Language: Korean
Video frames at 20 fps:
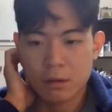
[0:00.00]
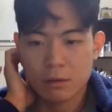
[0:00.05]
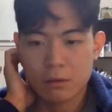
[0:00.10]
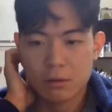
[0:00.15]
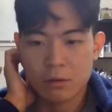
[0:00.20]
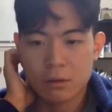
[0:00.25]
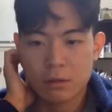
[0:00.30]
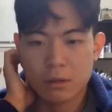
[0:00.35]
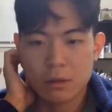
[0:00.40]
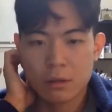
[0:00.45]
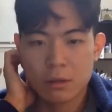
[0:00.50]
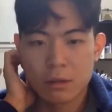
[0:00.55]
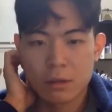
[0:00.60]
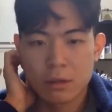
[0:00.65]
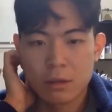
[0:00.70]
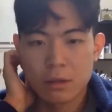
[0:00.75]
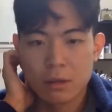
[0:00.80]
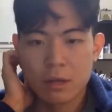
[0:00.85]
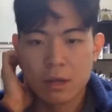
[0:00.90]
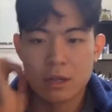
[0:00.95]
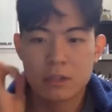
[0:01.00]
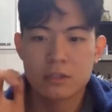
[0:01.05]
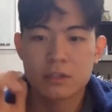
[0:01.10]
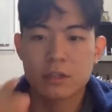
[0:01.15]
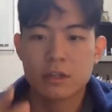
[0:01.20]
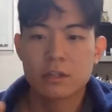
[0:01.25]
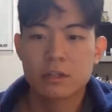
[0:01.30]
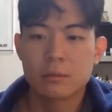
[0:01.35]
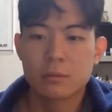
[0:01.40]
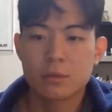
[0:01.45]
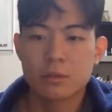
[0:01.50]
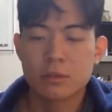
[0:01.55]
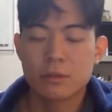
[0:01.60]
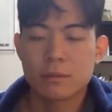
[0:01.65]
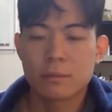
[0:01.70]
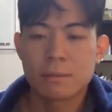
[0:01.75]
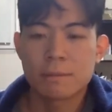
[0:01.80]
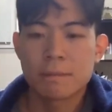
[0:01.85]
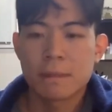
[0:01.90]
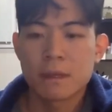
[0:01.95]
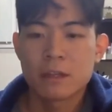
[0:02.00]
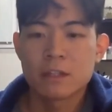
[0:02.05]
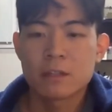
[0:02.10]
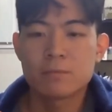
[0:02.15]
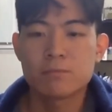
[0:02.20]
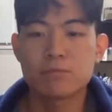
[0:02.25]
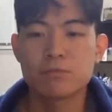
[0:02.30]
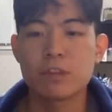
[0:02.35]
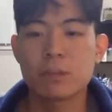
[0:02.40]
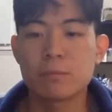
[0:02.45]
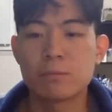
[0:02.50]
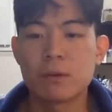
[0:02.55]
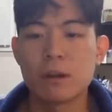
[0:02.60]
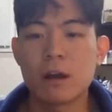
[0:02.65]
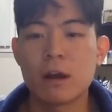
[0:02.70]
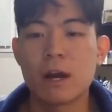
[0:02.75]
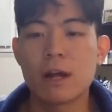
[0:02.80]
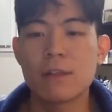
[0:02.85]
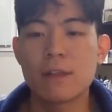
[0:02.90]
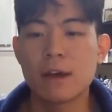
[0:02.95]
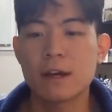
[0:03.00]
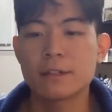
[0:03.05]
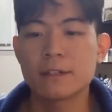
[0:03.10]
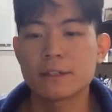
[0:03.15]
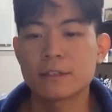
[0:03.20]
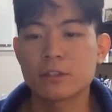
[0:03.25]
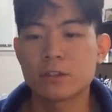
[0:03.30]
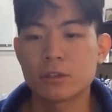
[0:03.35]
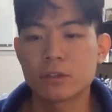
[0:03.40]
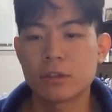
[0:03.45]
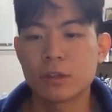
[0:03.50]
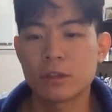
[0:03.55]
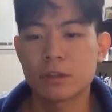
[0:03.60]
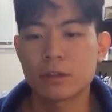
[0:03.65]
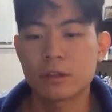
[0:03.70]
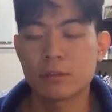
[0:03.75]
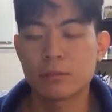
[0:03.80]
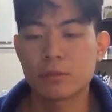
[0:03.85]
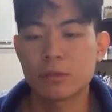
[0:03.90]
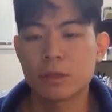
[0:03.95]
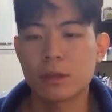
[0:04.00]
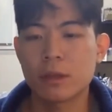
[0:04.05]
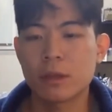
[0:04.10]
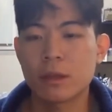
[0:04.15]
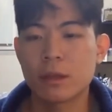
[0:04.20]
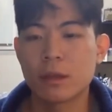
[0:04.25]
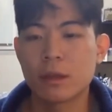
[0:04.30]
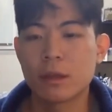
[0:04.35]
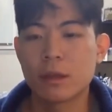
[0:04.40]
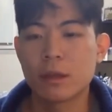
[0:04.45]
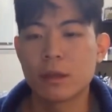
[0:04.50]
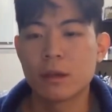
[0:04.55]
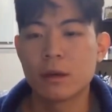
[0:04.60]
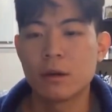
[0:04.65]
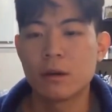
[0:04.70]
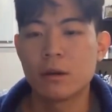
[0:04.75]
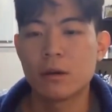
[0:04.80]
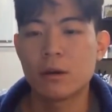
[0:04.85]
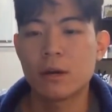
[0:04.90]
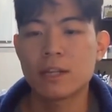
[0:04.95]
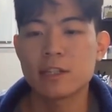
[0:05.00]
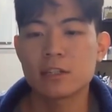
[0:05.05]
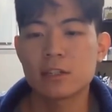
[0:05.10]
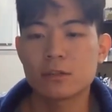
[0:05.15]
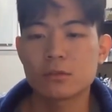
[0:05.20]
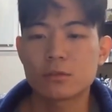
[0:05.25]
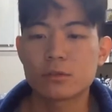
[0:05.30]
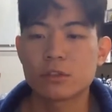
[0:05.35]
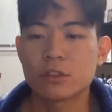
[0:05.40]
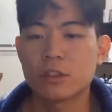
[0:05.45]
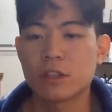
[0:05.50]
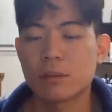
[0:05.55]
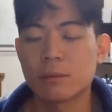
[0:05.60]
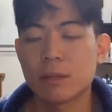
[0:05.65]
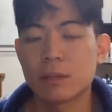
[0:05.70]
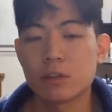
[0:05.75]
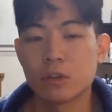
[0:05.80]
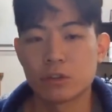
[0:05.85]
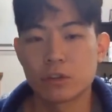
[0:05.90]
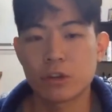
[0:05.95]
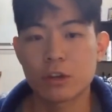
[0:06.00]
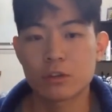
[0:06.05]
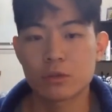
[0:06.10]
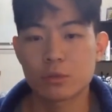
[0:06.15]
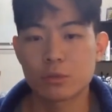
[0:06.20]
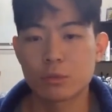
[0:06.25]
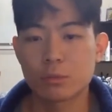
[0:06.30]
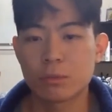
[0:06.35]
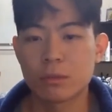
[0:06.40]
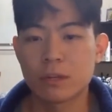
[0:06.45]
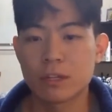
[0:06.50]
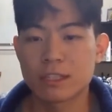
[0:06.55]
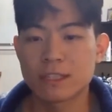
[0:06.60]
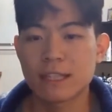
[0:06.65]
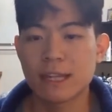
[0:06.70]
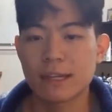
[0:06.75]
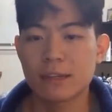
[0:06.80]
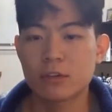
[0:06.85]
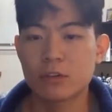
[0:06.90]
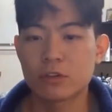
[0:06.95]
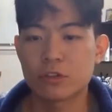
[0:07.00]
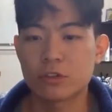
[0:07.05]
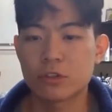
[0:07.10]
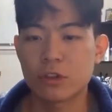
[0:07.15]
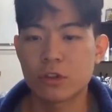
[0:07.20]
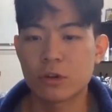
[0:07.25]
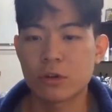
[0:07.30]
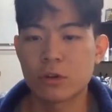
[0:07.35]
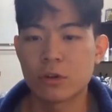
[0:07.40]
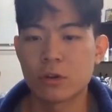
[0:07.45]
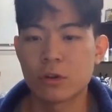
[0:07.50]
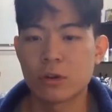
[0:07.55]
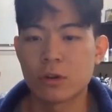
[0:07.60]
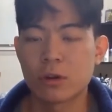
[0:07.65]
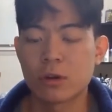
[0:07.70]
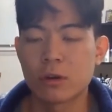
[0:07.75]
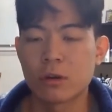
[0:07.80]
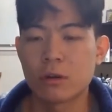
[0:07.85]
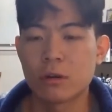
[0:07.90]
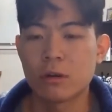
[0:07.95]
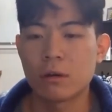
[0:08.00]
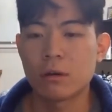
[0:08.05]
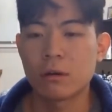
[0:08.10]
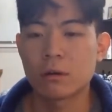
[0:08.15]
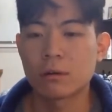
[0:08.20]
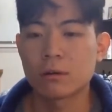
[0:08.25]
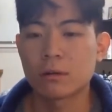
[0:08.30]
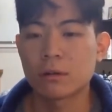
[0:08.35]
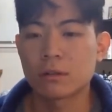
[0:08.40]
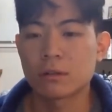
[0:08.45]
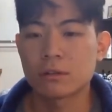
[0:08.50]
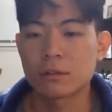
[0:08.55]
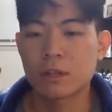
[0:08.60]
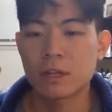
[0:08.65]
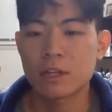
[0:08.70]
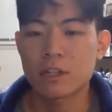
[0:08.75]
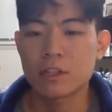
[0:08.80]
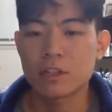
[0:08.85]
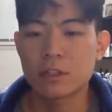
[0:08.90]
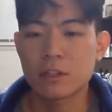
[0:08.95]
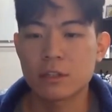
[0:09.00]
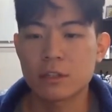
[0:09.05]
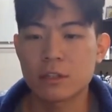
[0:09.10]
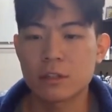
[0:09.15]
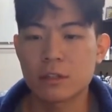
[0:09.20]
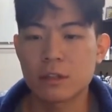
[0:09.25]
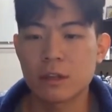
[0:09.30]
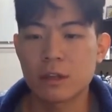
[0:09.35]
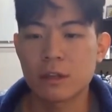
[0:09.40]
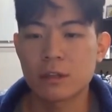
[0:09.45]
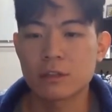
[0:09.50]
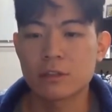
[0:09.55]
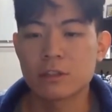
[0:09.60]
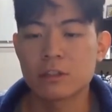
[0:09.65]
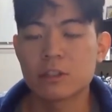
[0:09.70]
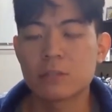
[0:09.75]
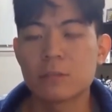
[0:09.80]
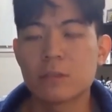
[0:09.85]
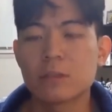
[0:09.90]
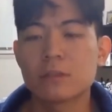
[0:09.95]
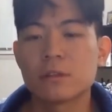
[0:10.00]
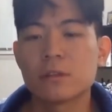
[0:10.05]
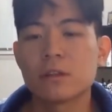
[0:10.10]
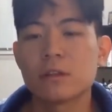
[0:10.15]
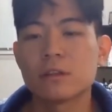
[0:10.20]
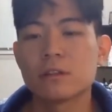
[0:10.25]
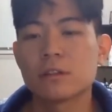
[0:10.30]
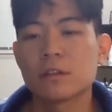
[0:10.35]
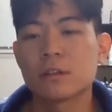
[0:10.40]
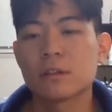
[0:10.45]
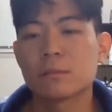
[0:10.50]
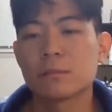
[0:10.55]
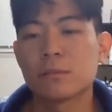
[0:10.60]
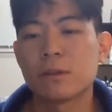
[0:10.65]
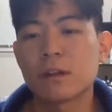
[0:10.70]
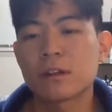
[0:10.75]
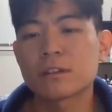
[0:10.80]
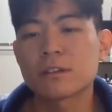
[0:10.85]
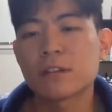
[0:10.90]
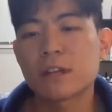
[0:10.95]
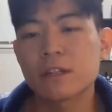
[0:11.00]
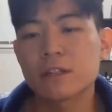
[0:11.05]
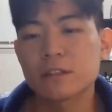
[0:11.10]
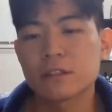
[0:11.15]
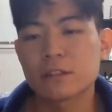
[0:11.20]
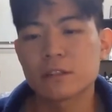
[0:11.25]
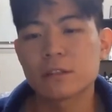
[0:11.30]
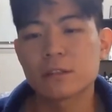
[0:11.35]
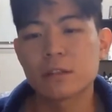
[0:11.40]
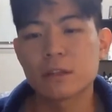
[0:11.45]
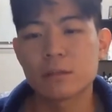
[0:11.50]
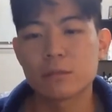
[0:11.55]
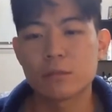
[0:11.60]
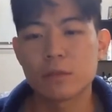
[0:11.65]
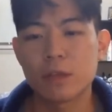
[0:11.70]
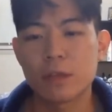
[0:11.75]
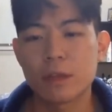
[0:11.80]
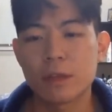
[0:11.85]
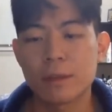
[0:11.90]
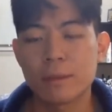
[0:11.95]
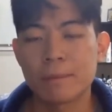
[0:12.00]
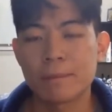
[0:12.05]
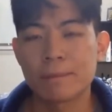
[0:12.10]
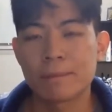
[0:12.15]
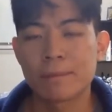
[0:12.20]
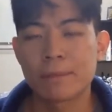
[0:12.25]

안전 그러니까 1 시간이면은 10 분에 블락 하나가 생성이 되기 때문에 어1 시간 정도 기다리면 한6개 정도 블락이 쌓이거든요. 어 그래서 1 시간인데 지금은 이젠 블락 사이즈 때문에